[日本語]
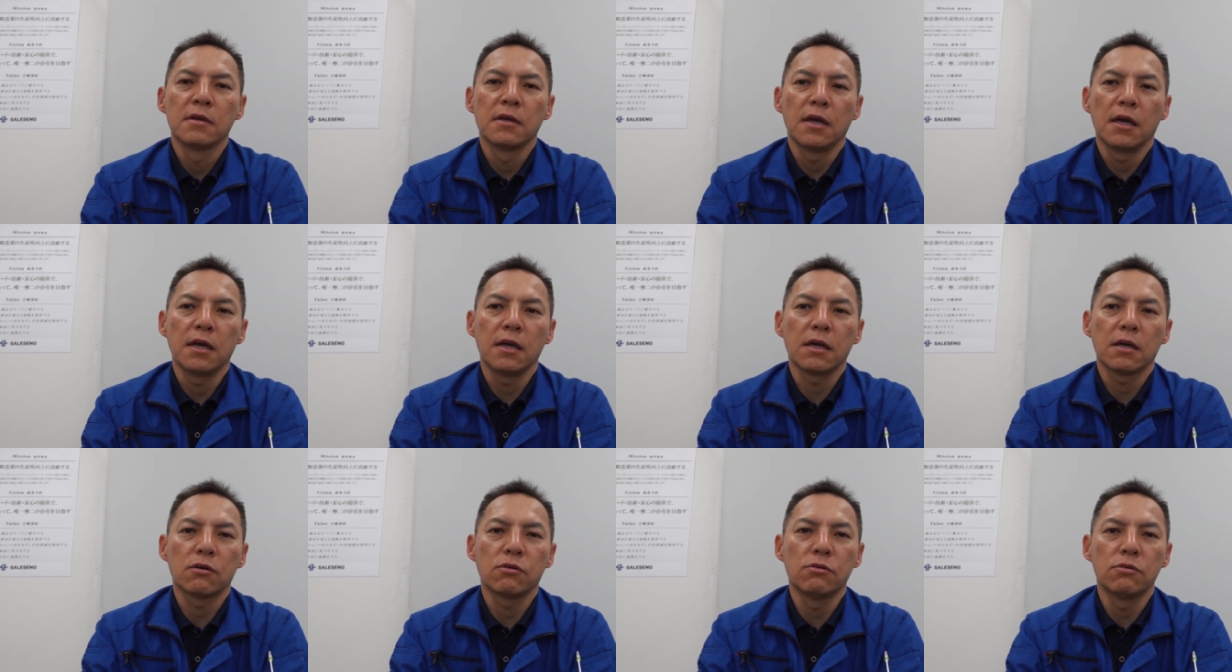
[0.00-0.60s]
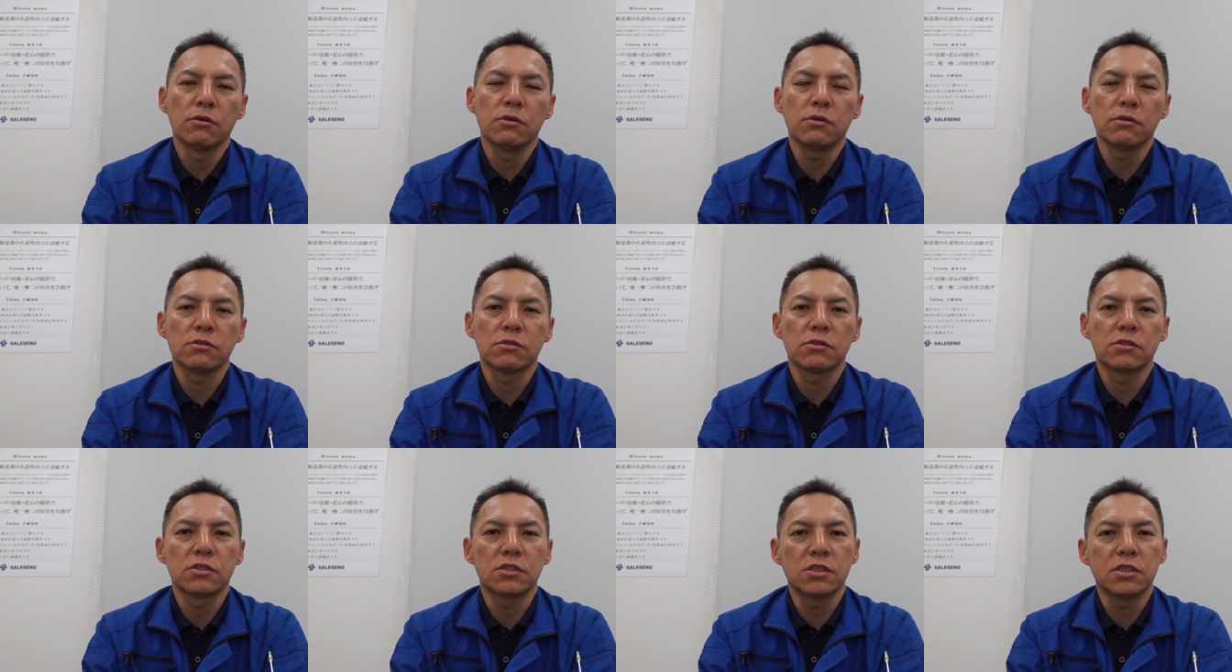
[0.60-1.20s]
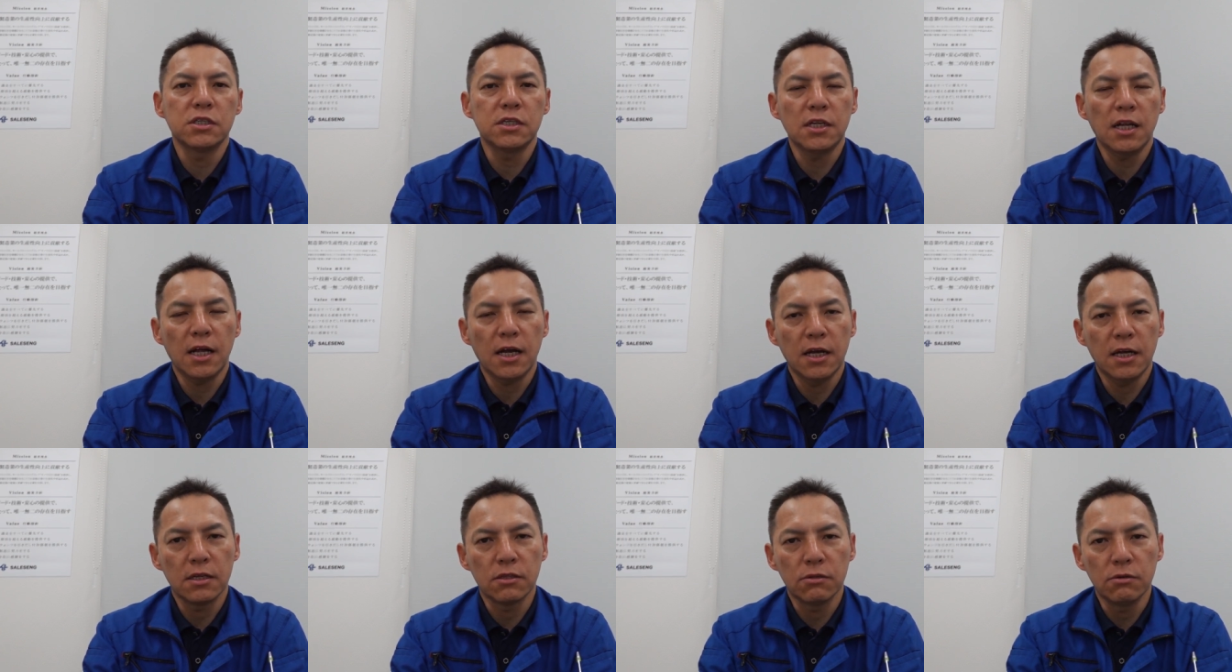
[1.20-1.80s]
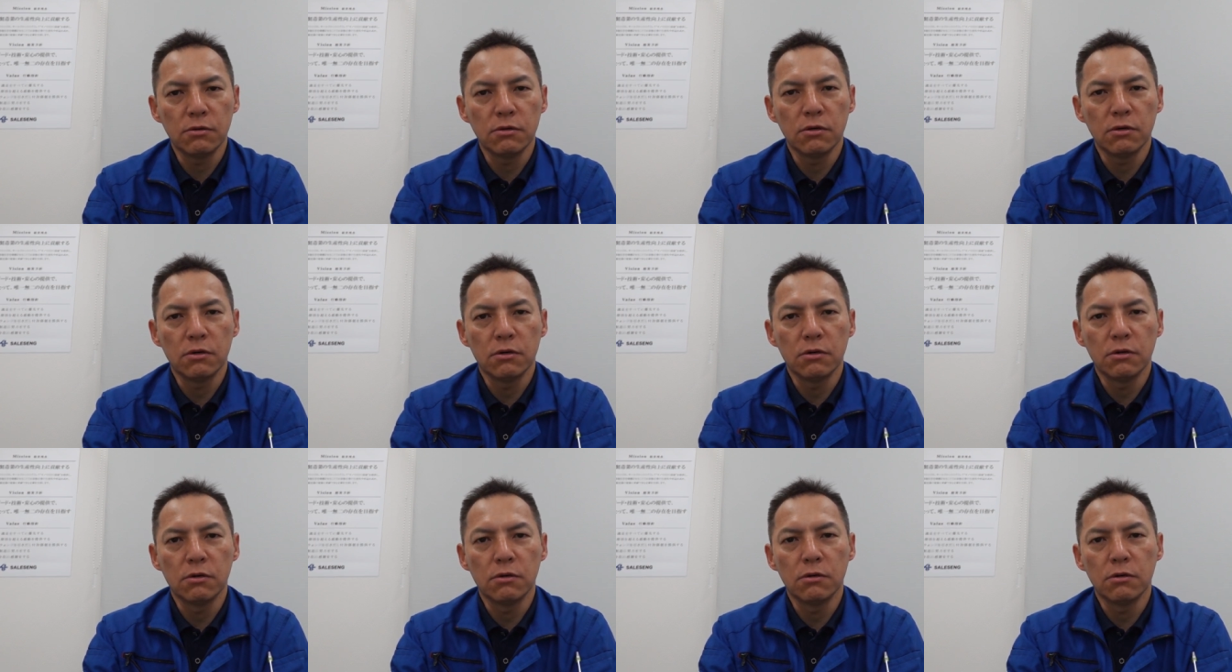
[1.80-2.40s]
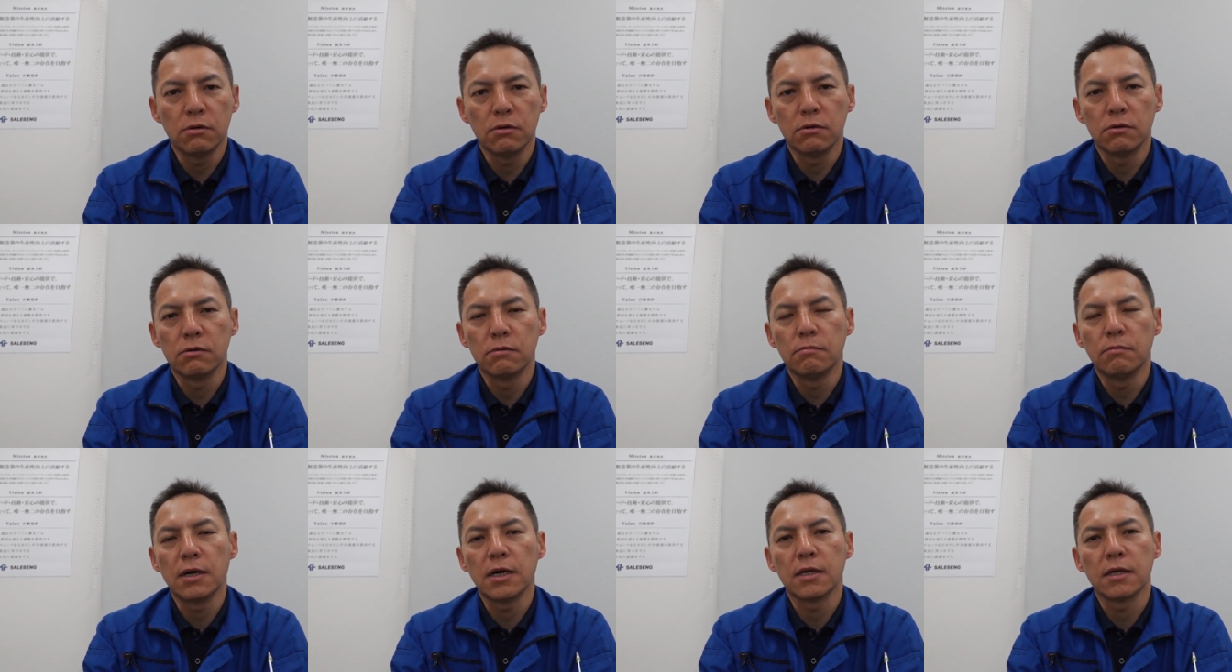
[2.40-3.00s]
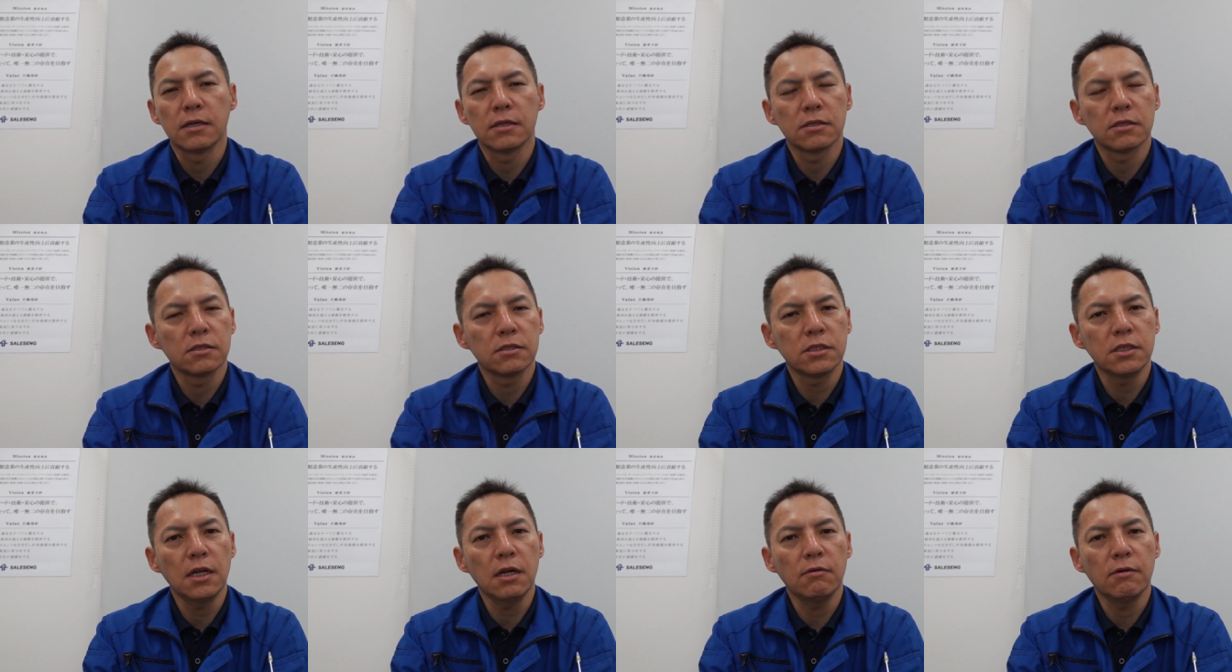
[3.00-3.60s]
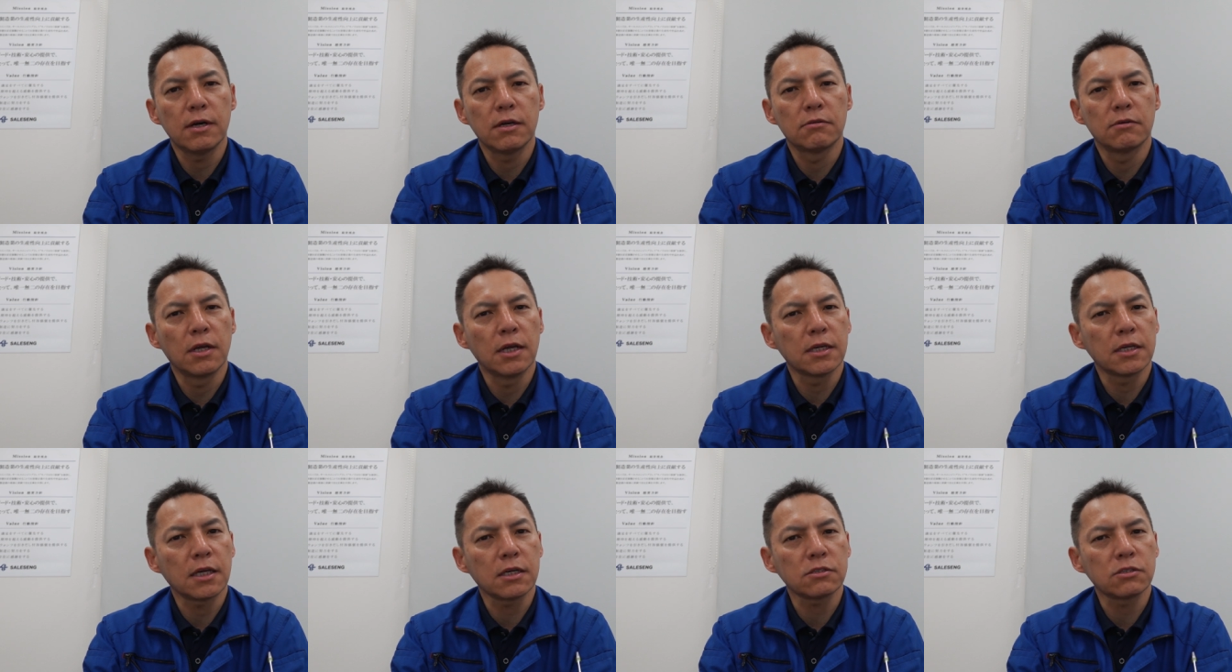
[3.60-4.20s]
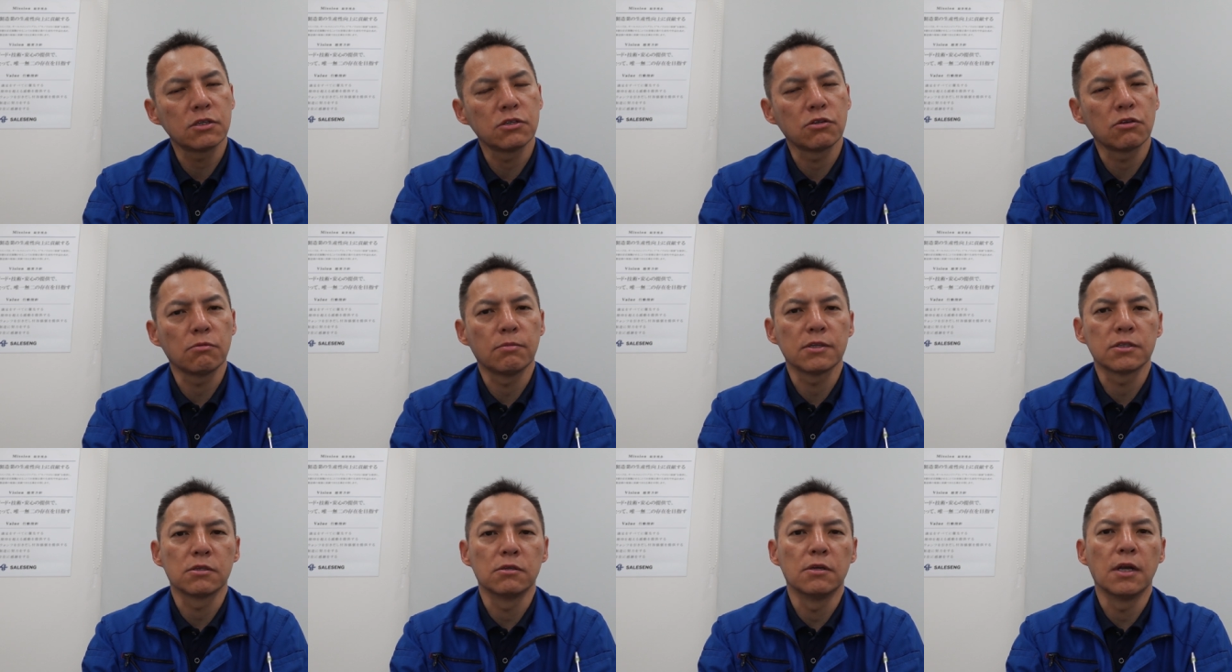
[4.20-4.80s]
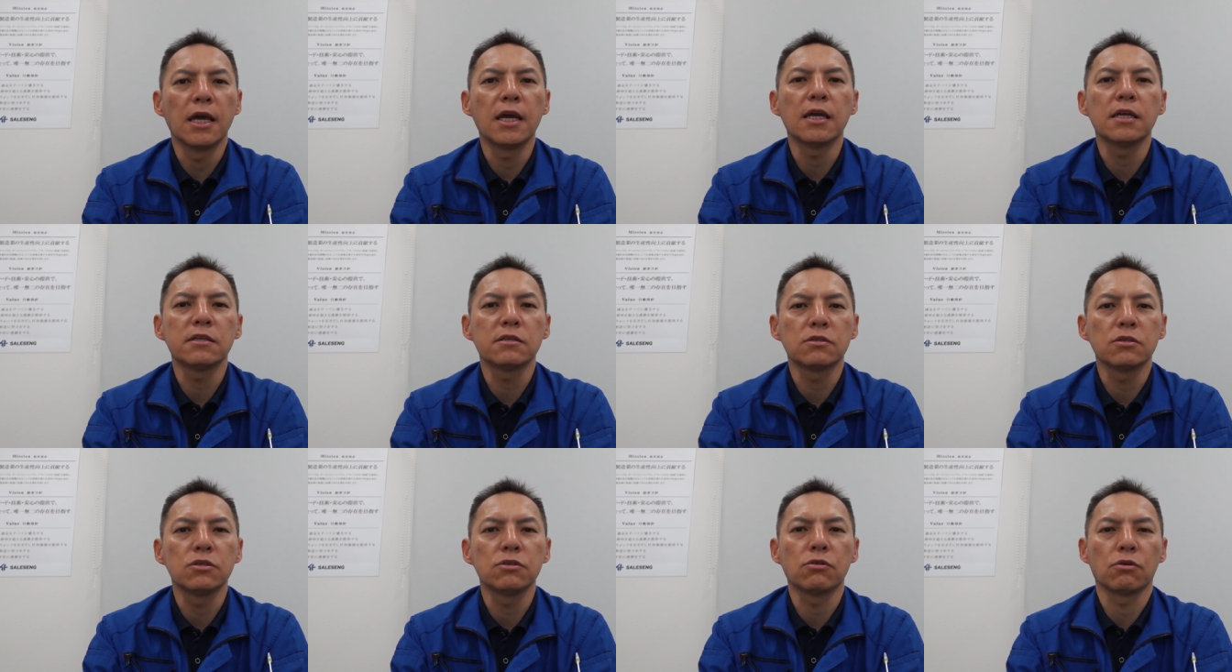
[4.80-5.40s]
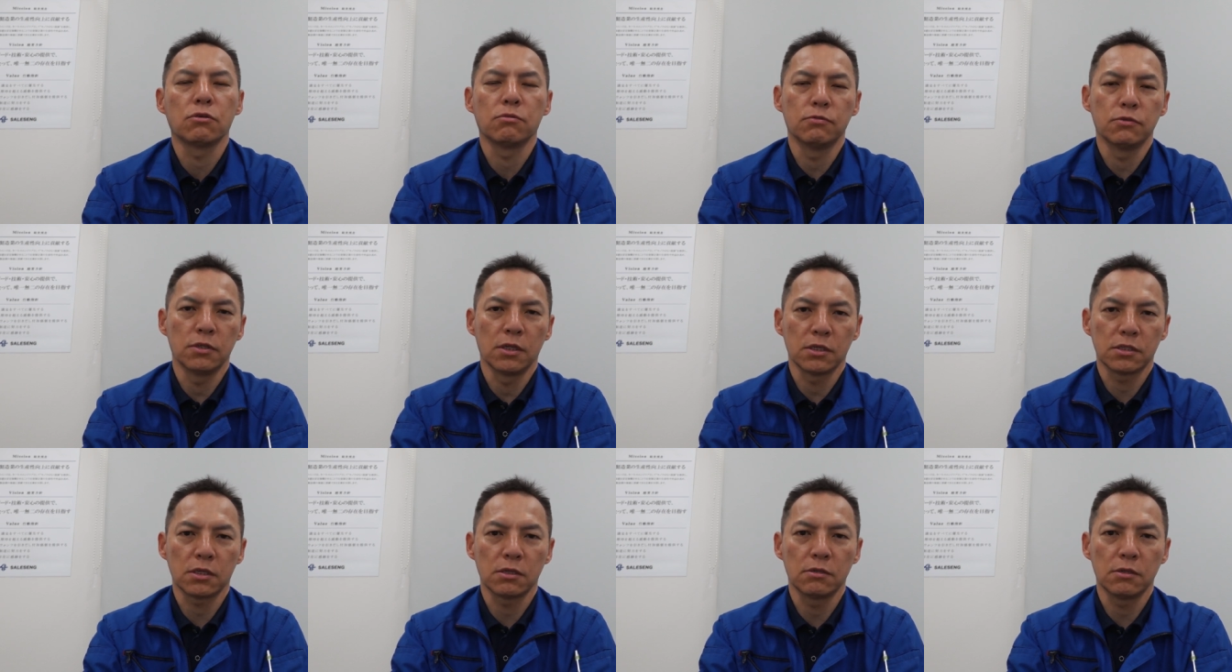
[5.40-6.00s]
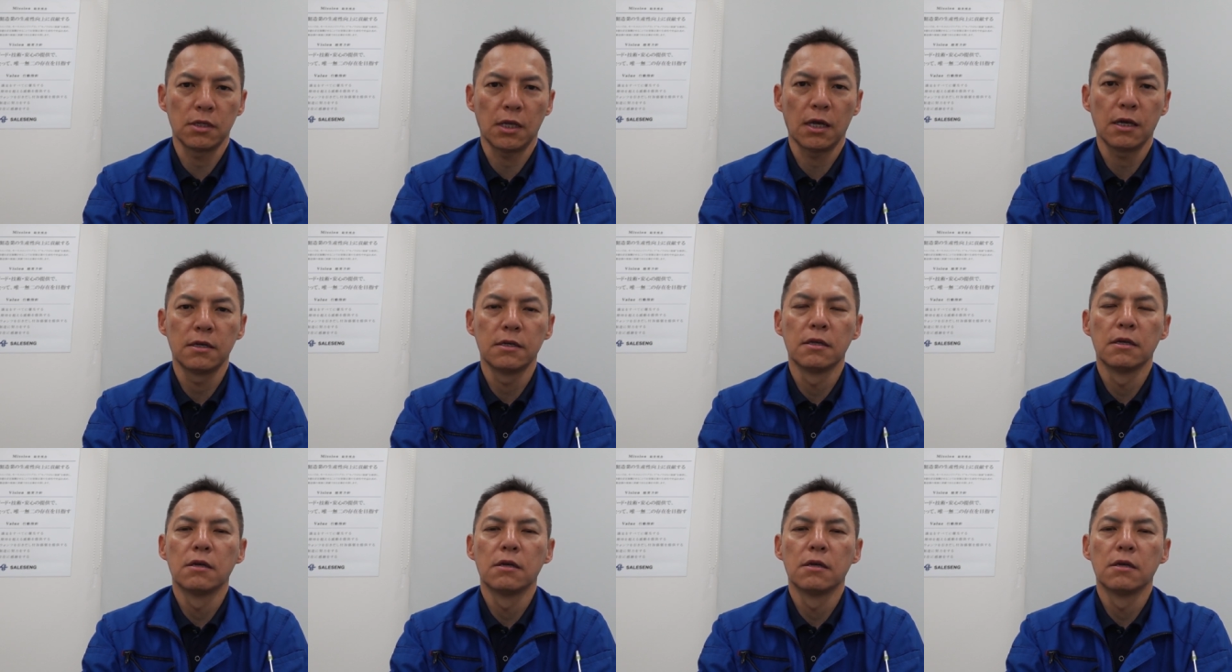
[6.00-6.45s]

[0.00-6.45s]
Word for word: えー、このチラの、まあ、チラはあの冷却水と呼ばず冷水と呼ぶんですけどね、